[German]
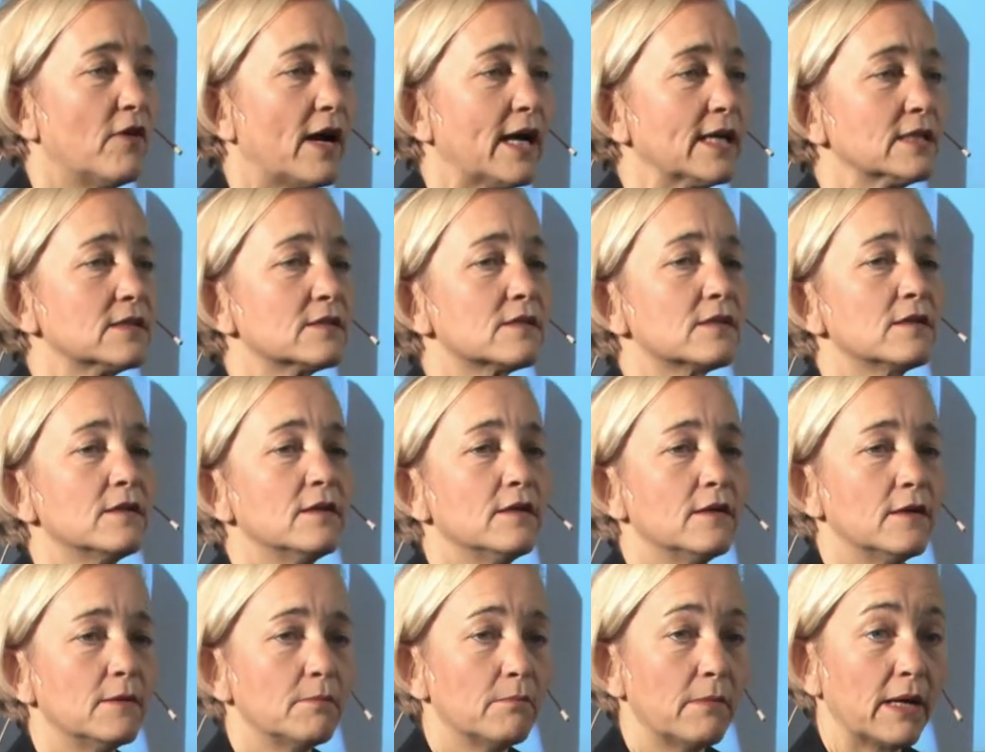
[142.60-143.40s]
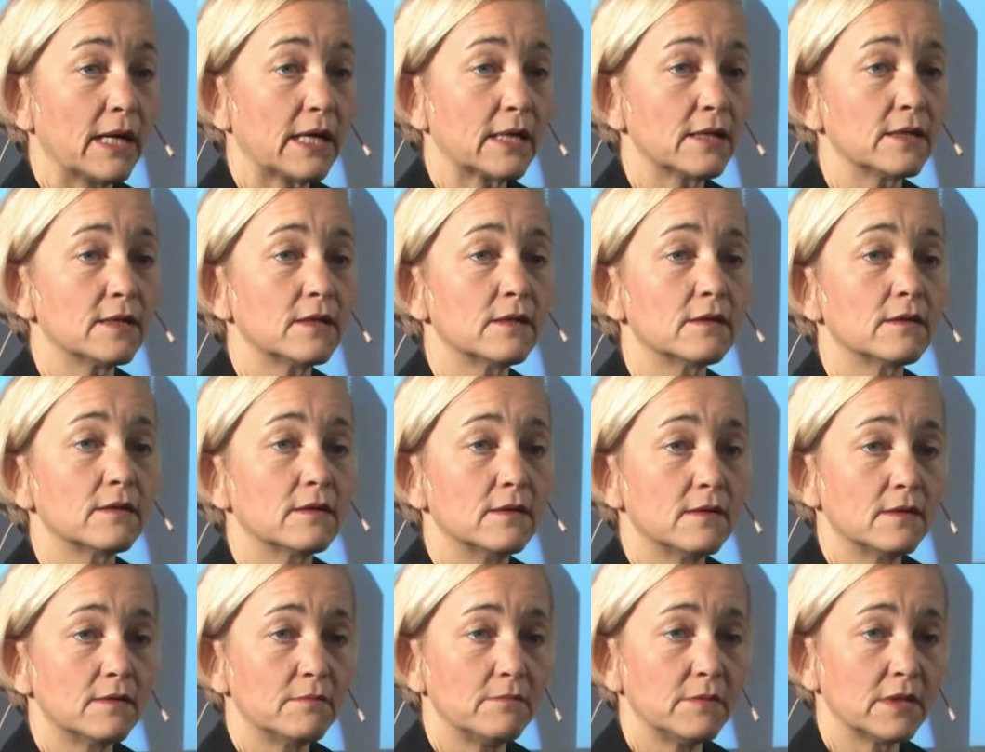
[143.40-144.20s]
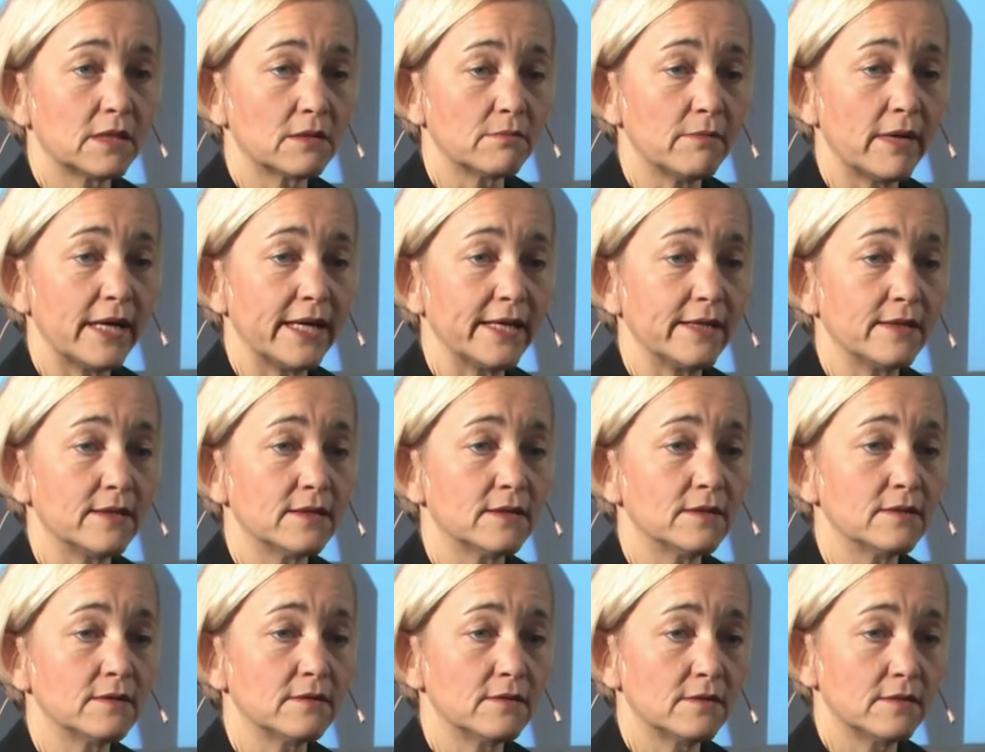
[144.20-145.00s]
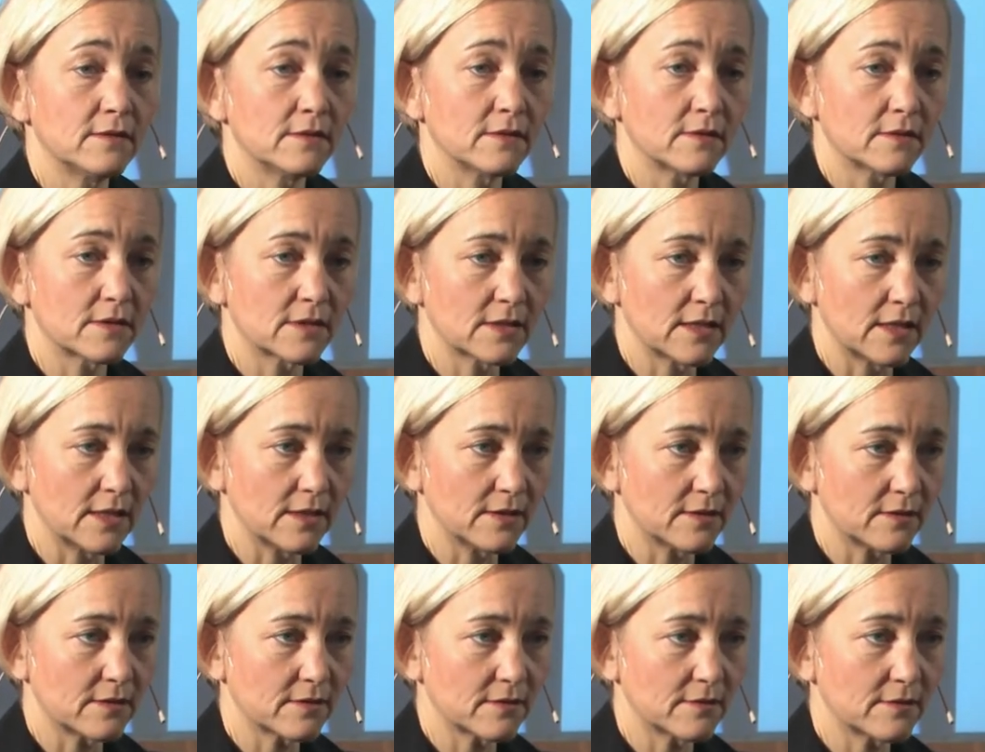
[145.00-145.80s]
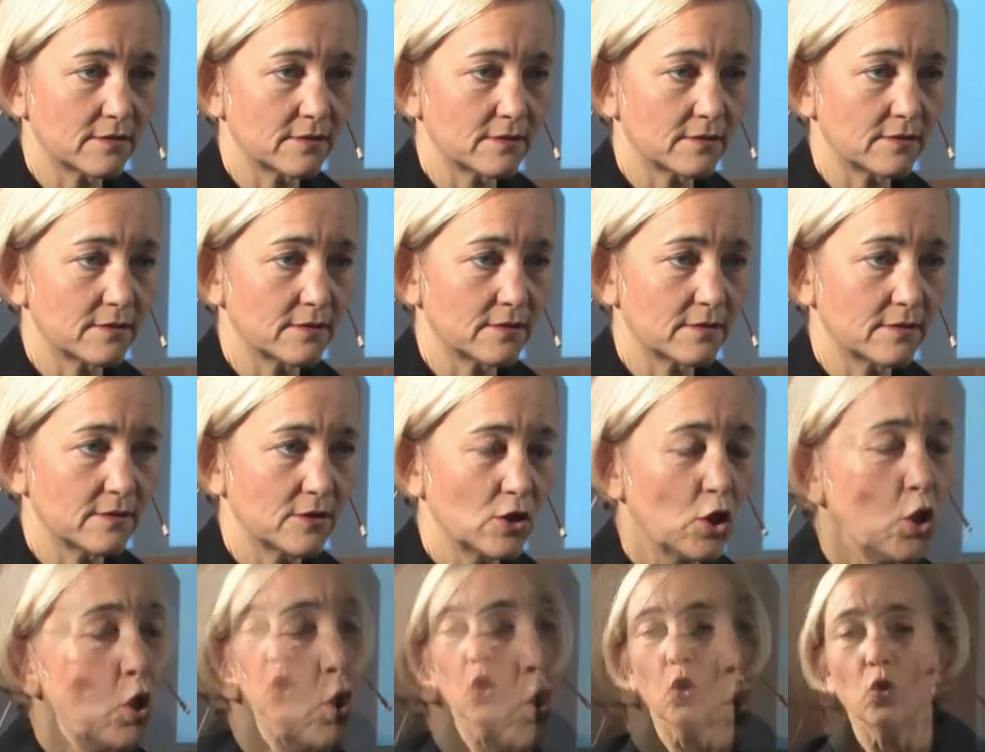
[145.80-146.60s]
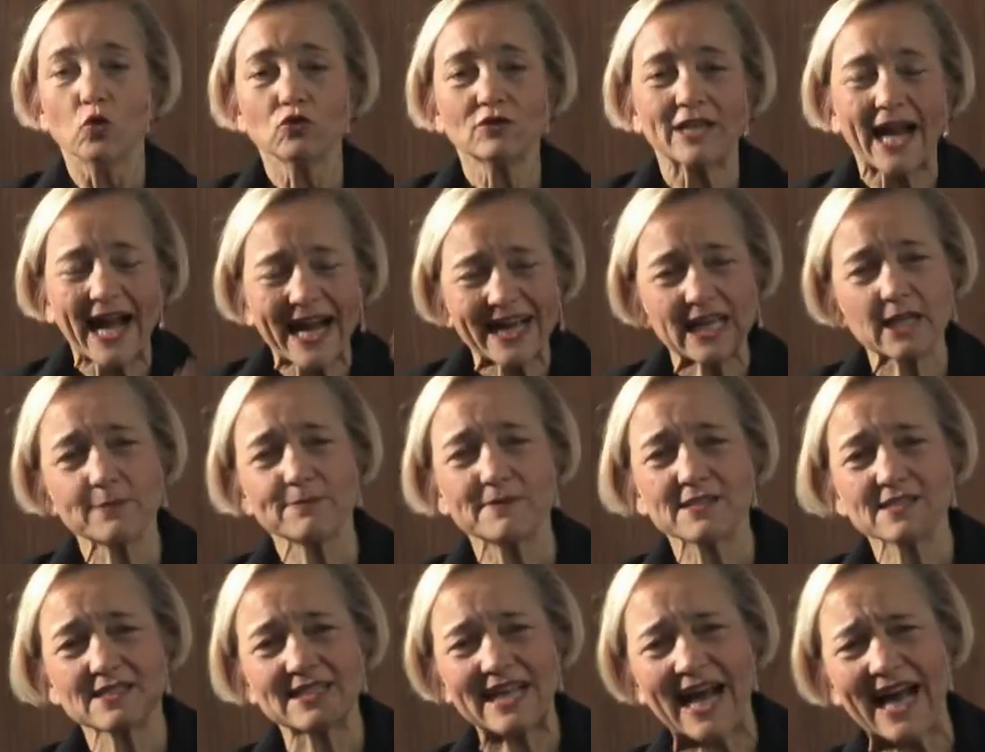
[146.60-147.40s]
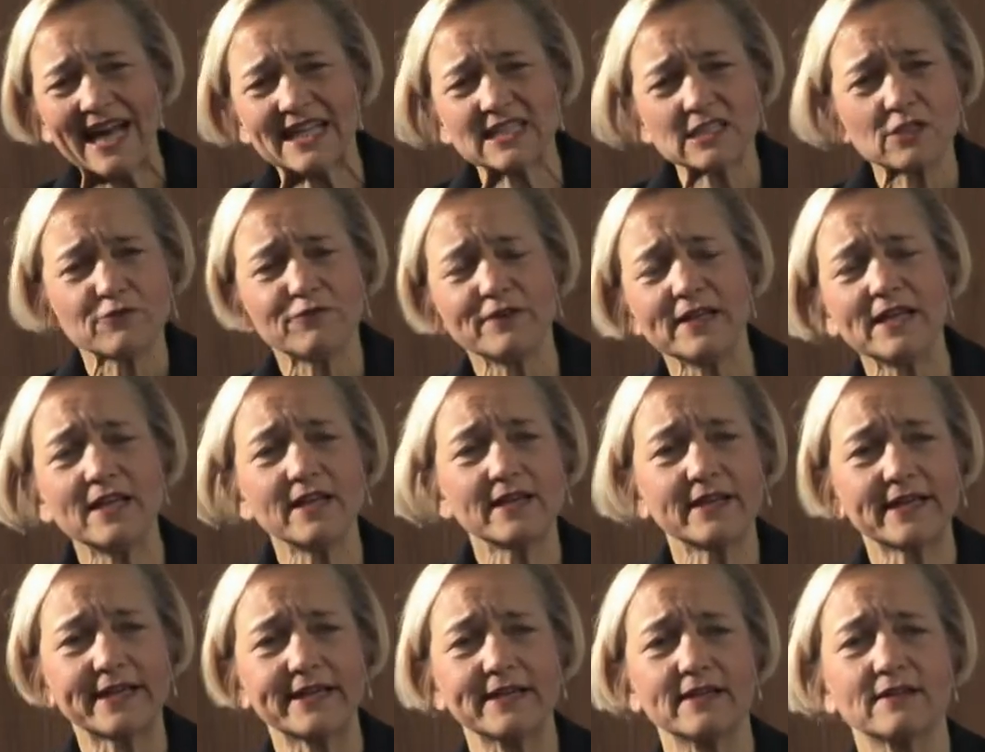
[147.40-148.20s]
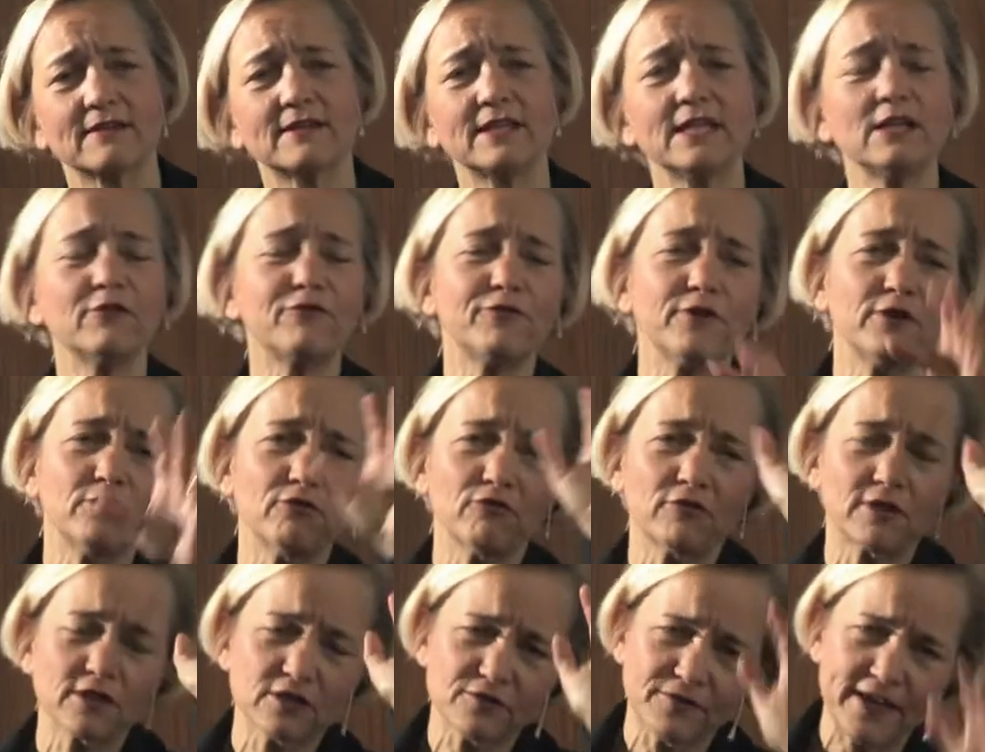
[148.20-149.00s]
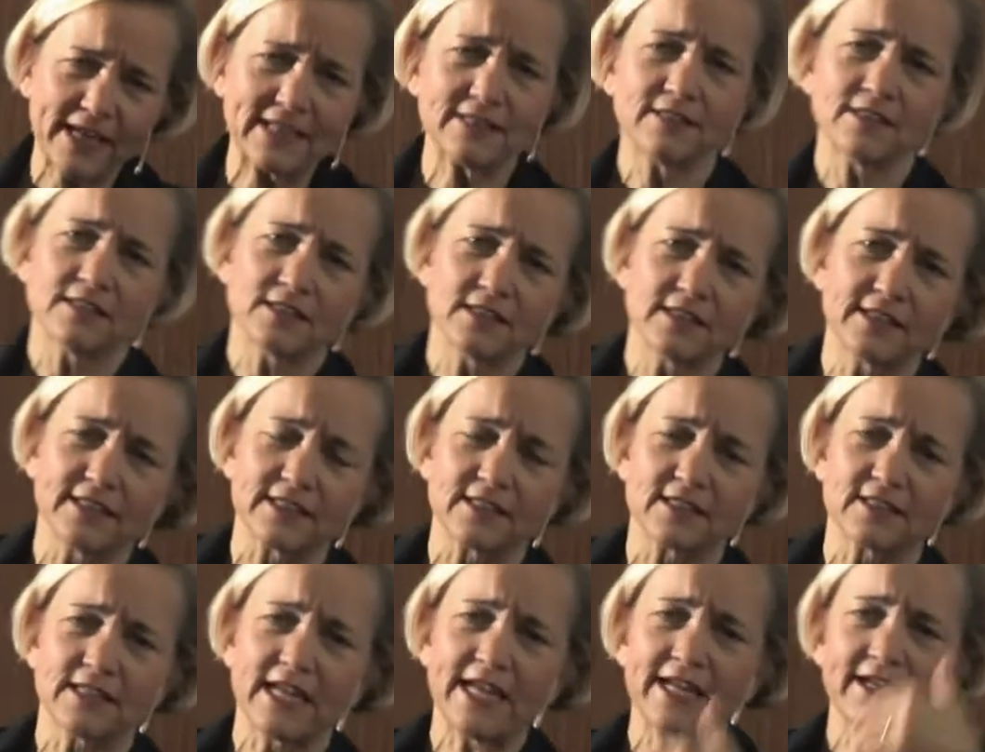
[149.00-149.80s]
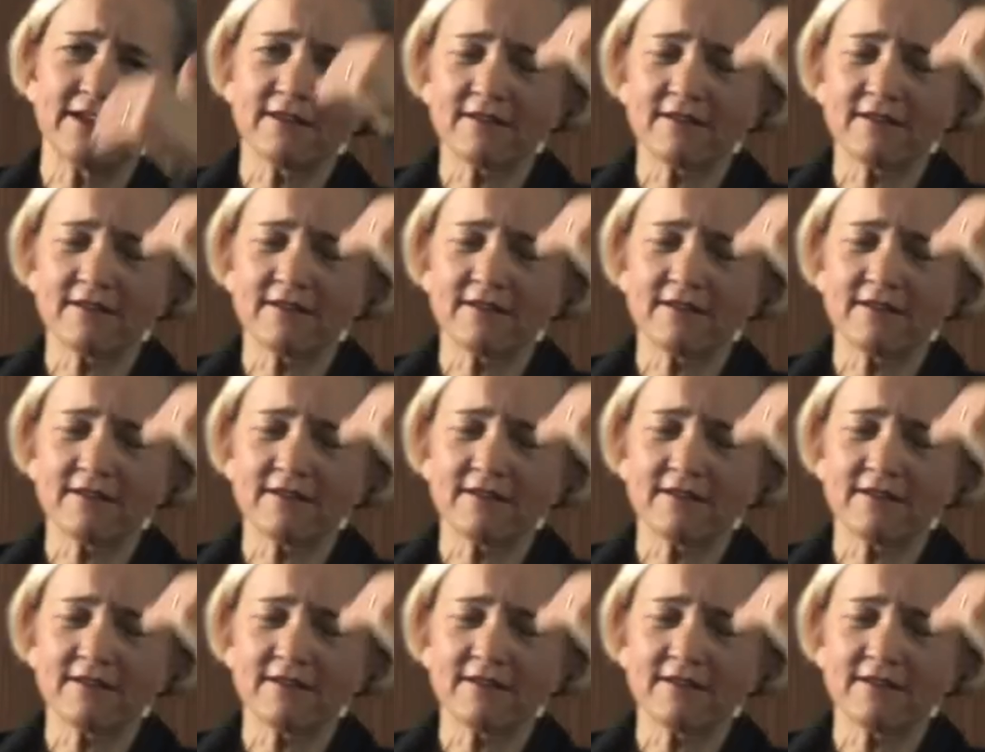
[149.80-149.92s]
was mache ich mit meiner Zeit? Und da gibt es jetzt ganz viele Kreative und das werden Sie sich jetzt